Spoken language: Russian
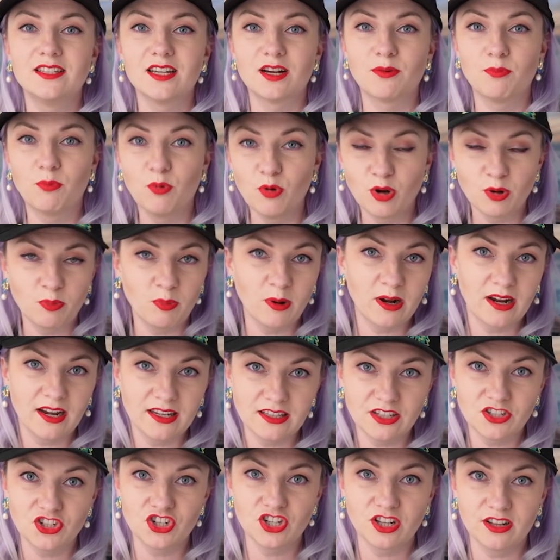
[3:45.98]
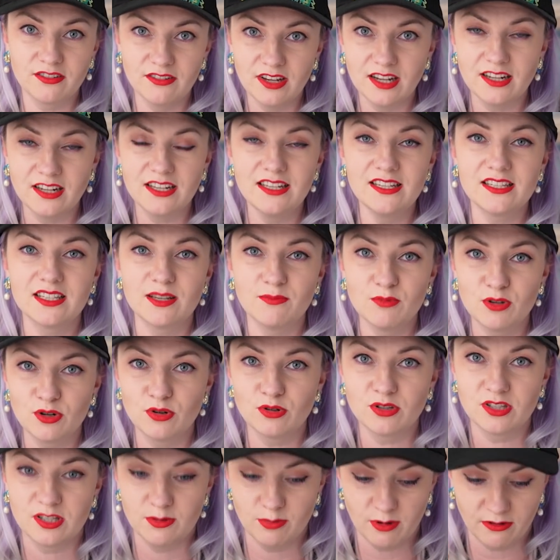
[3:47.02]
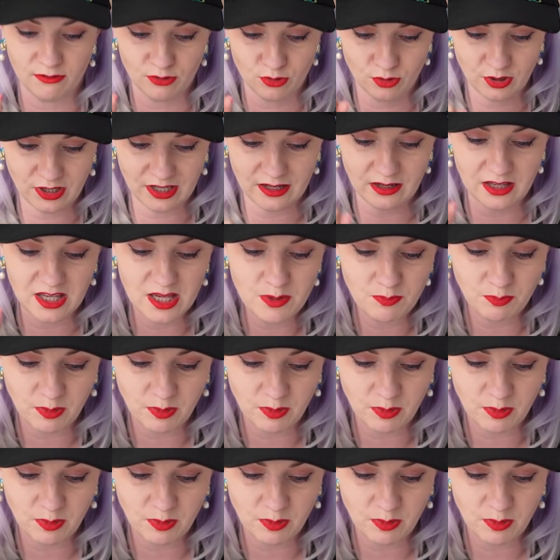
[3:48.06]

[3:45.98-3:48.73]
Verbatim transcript: тех пор, пока этот человек не соберет себя в руки. И